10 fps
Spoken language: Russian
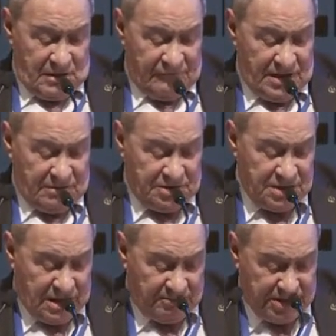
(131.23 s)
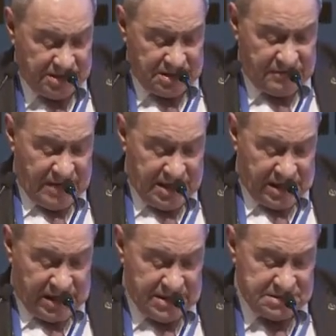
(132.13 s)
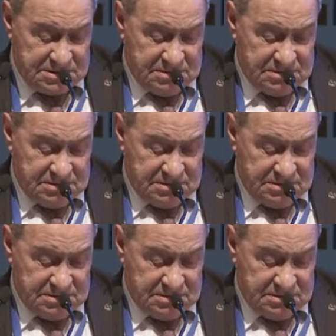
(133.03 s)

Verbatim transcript: валовое накопление 2,6,